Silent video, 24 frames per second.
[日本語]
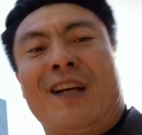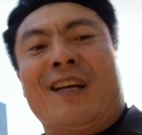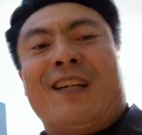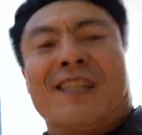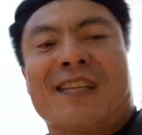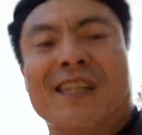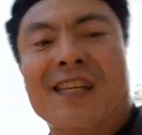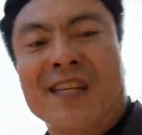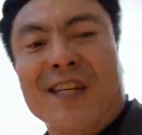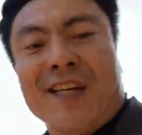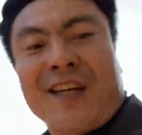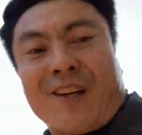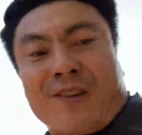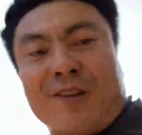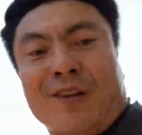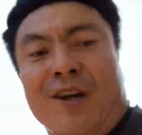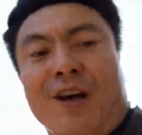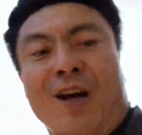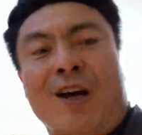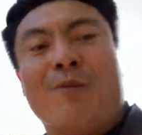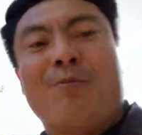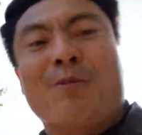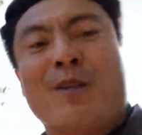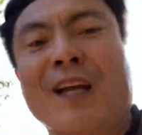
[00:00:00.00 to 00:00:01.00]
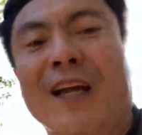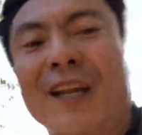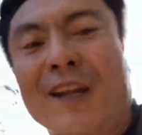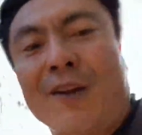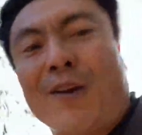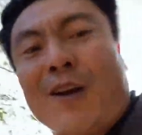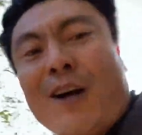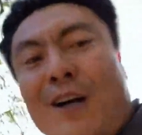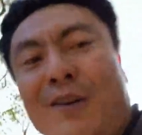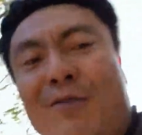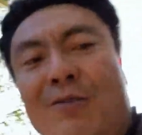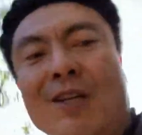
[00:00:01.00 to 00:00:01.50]
心理学みたいなの
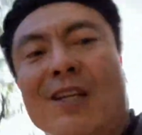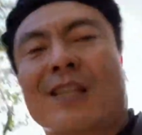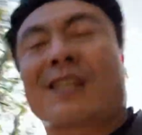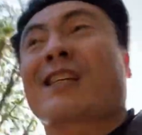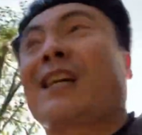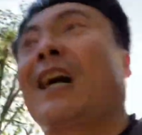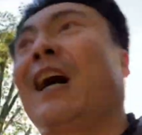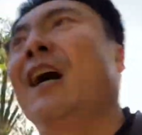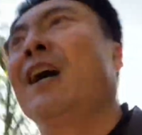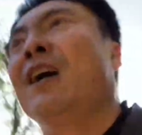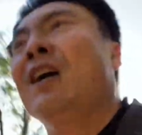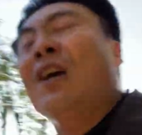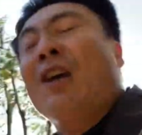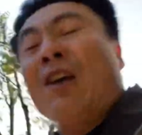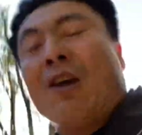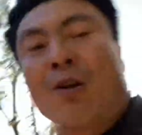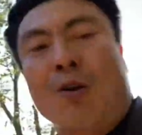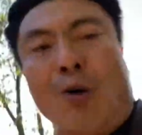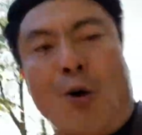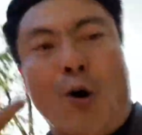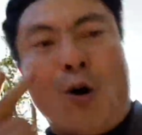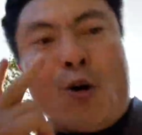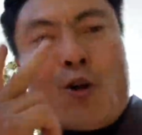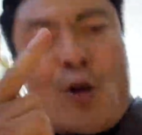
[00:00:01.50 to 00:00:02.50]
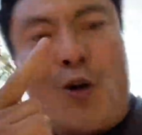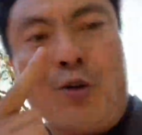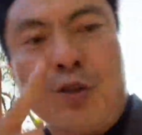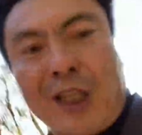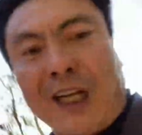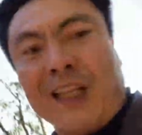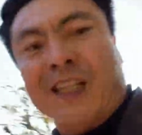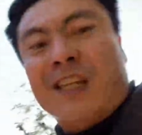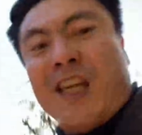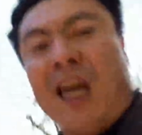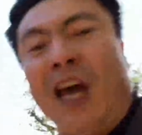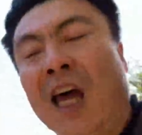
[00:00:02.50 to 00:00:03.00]
があるんですがこの2
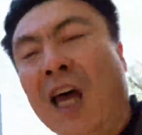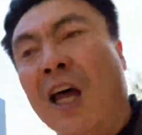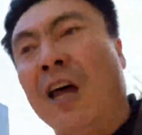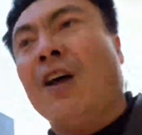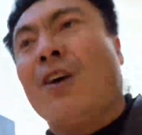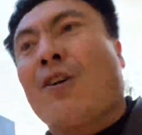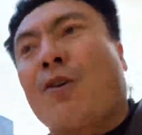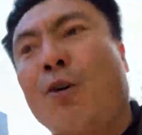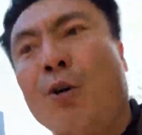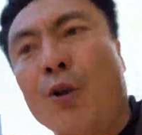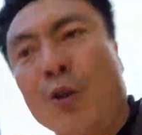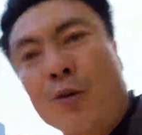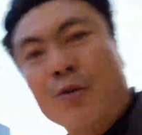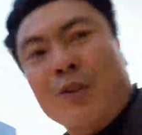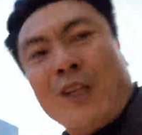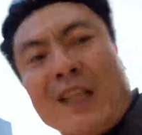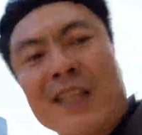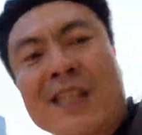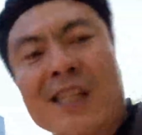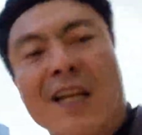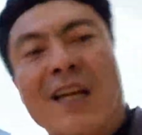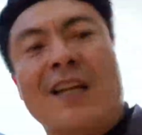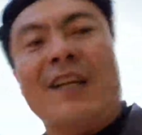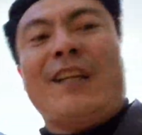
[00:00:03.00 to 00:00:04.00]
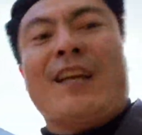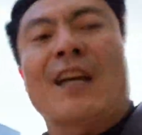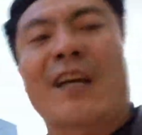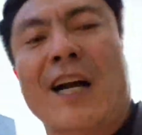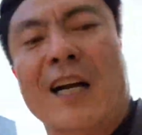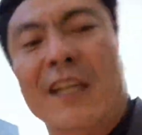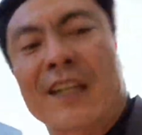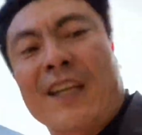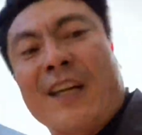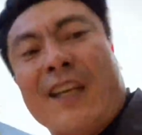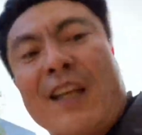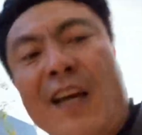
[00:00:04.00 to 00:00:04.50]
つこの2つだけで家
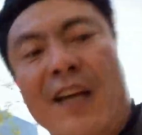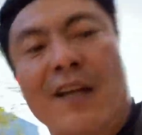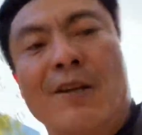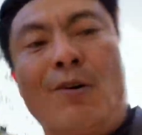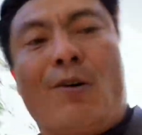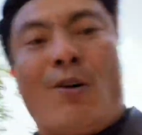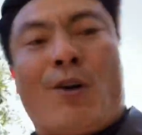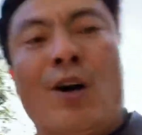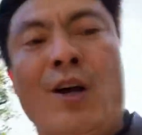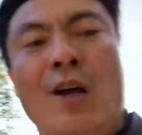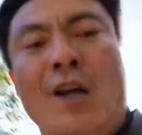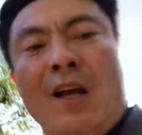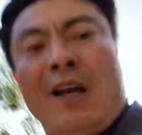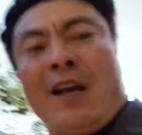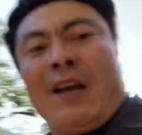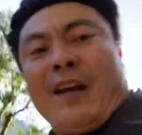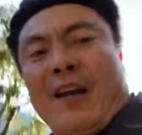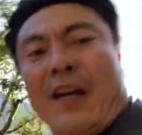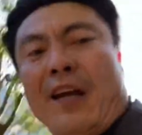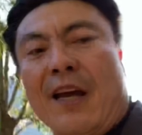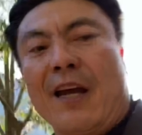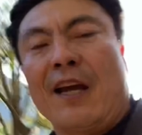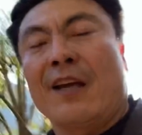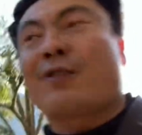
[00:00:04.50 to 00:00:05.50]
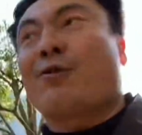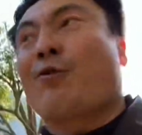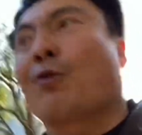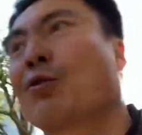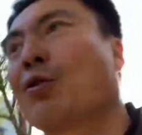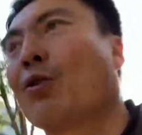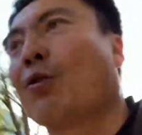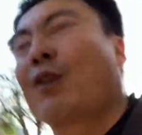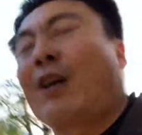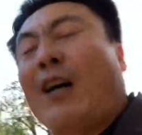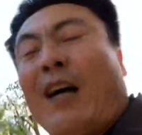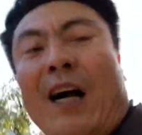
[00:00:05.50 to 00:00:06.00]
庭内の、えー、状
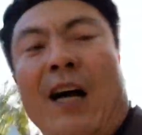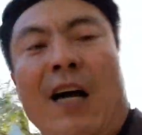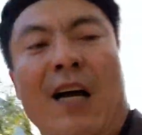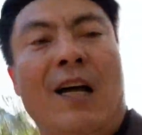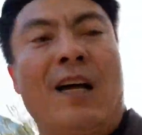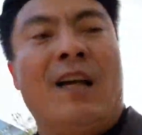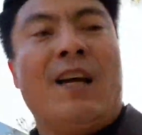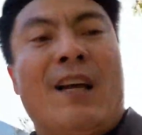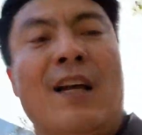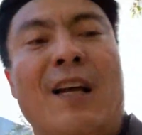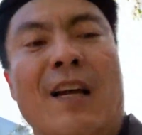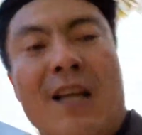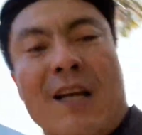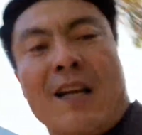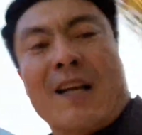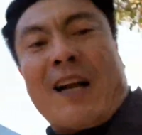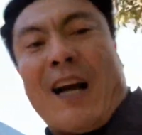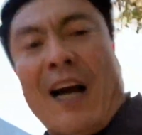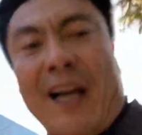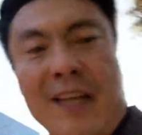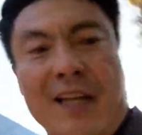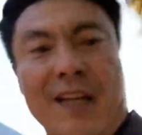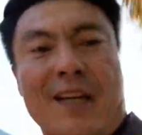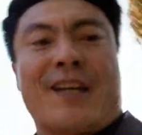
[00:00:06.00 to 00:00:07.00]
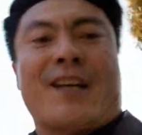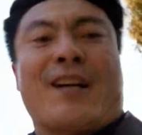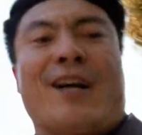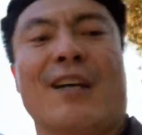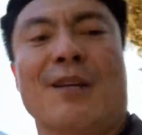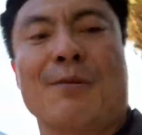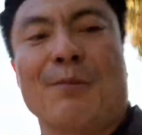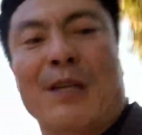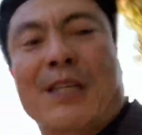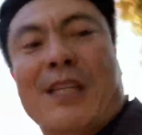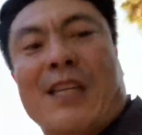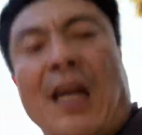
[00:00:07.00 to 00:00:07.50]
況がかなり変わり
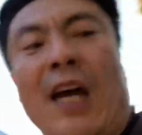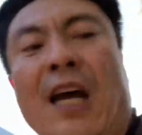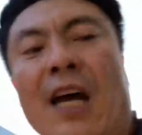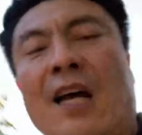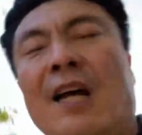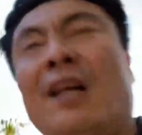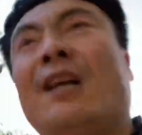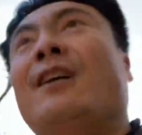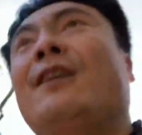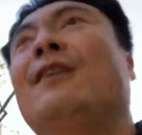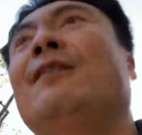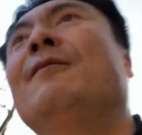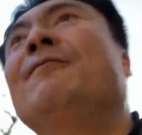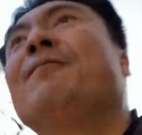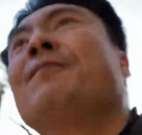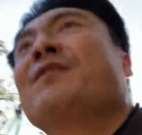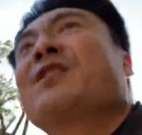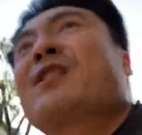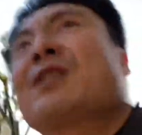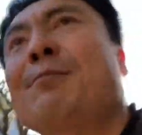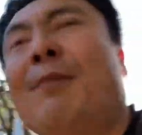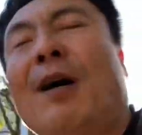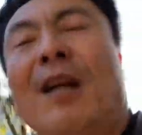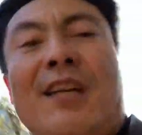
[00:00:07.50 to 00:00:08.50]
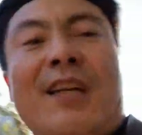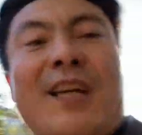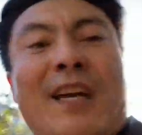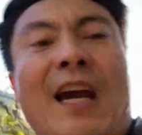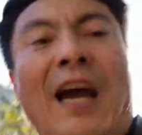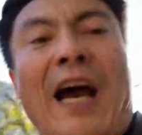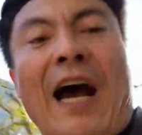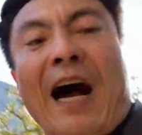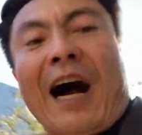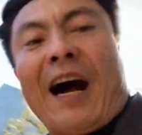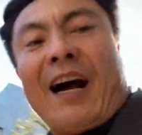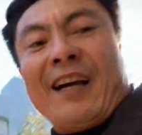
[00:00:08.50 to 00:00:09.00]
ますつまり
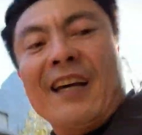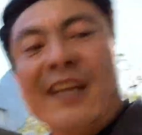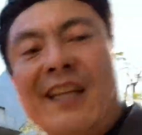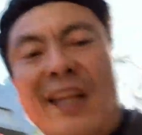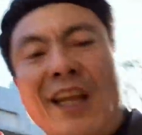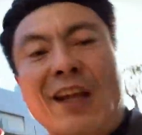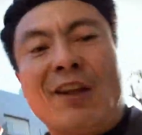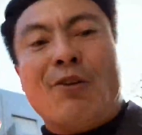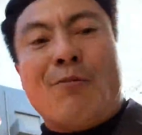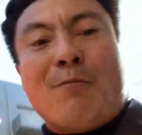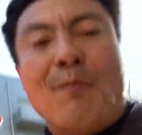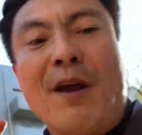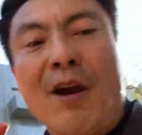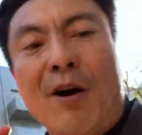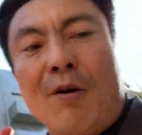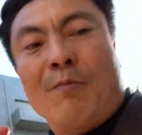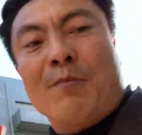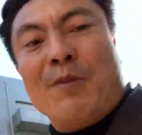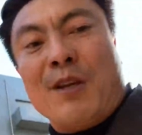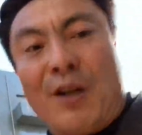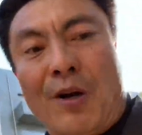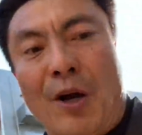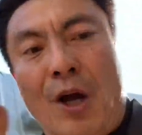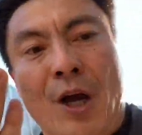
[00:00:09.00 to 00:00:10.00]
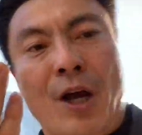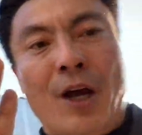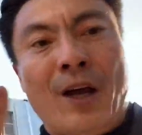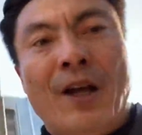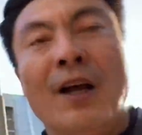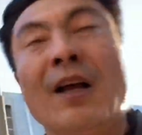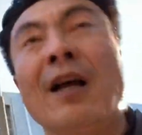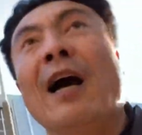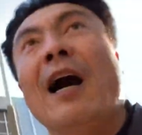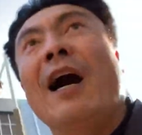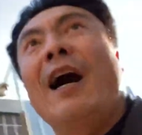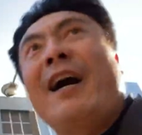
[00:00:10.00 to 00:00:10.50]
相手の目を見る
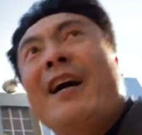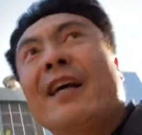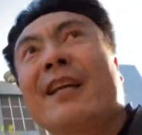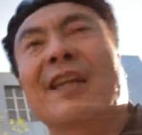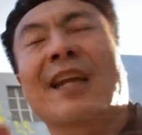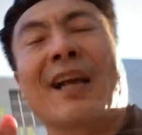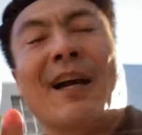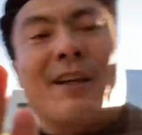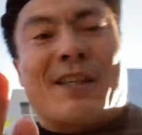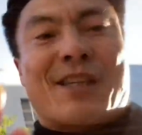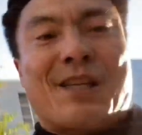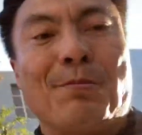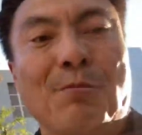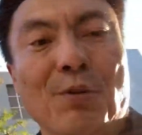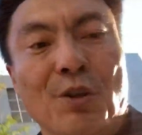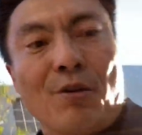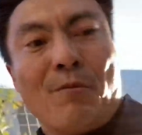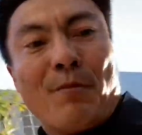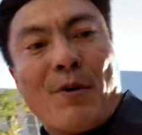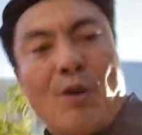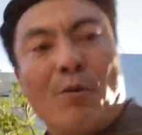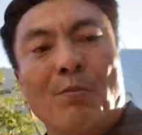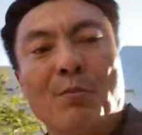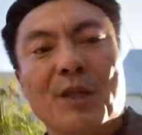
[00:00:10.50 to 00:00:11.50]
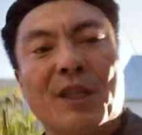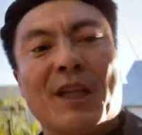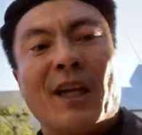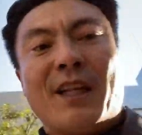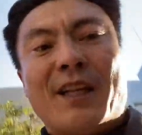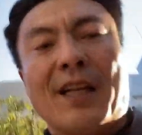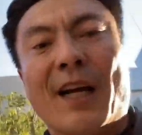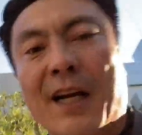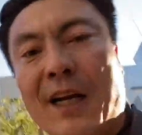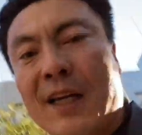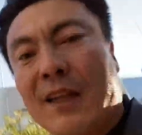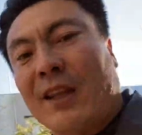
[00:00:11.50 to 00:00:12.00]
相手が自分の目を見てい
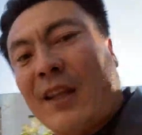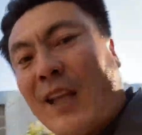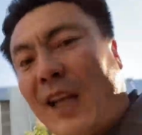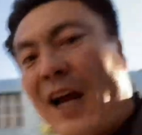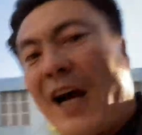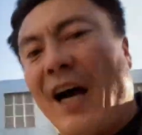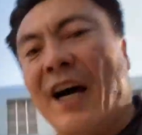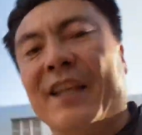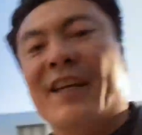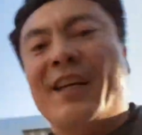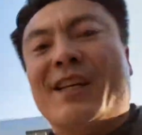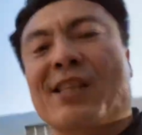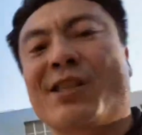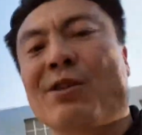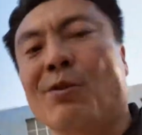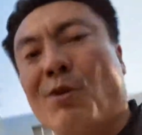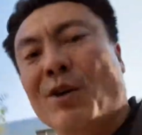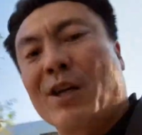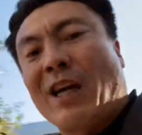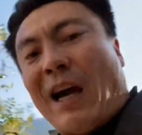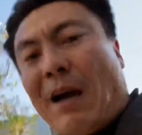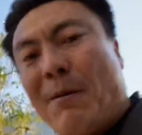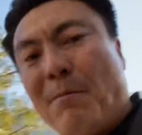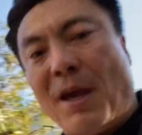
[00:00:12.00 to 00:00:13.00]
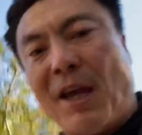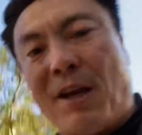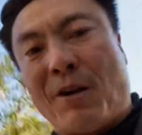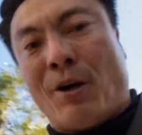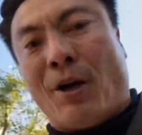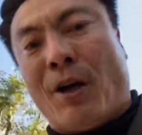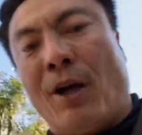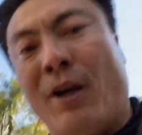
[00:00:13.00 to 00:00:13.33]
なかったら話すのをやめる